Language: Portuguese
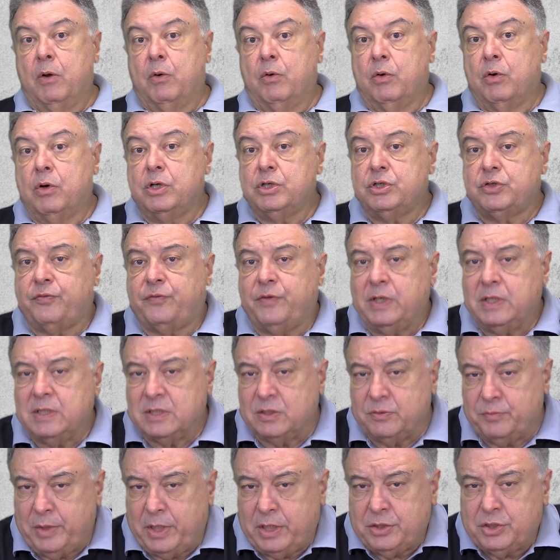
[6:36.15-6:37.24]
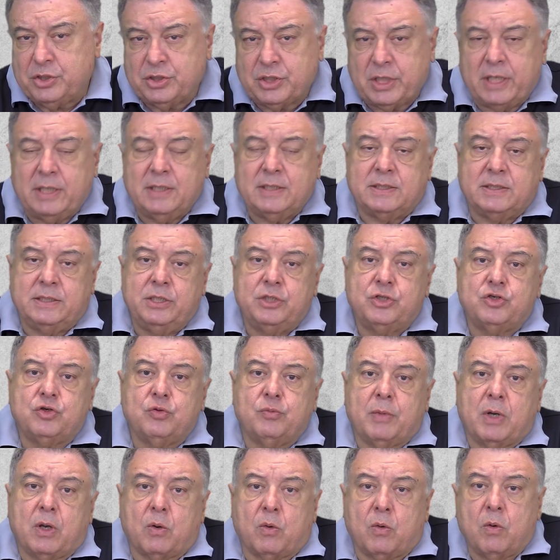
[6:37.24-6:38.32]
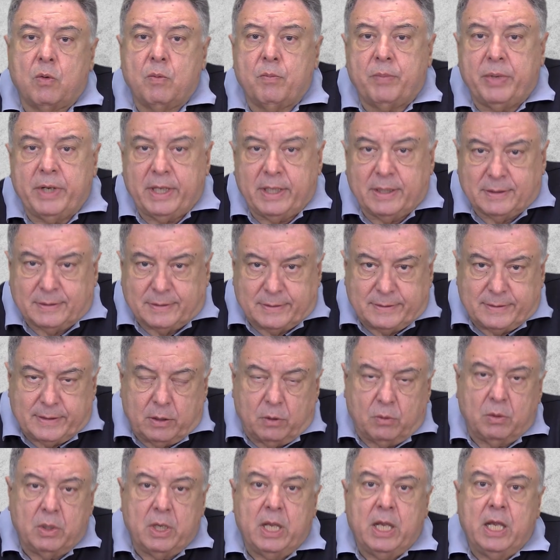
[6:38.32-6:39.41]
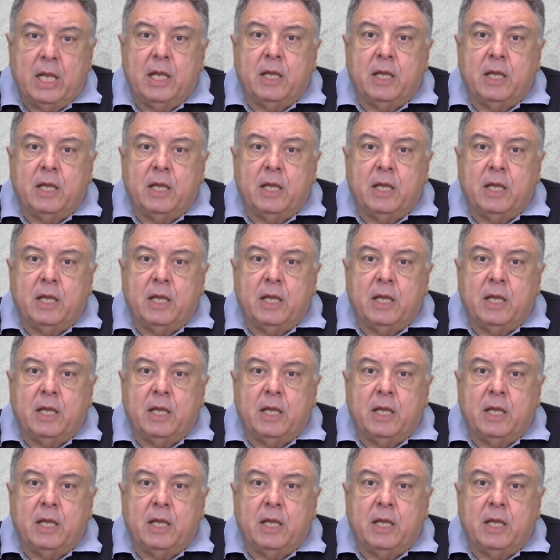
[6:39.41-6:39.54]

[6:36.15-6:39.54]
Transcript: Hoje, felizmente, já existe uma compreensão